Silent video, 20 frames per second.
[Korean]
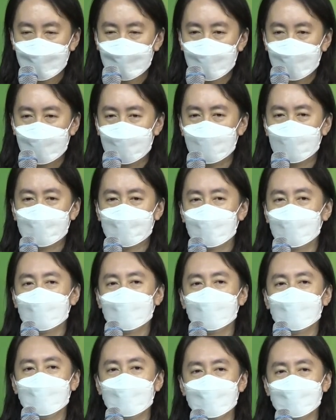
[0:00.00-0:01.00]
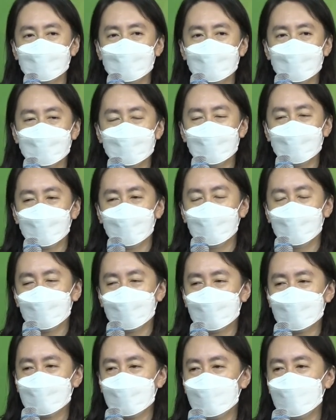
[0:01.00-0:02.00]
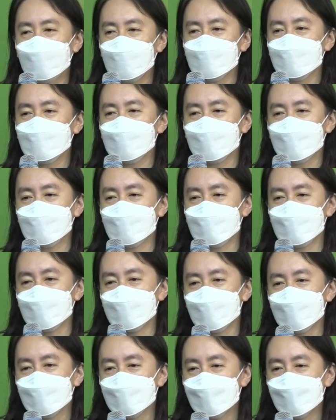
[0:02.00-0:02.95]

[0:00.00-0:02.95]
아, 내가 예수님을 얼마나 사랑하는지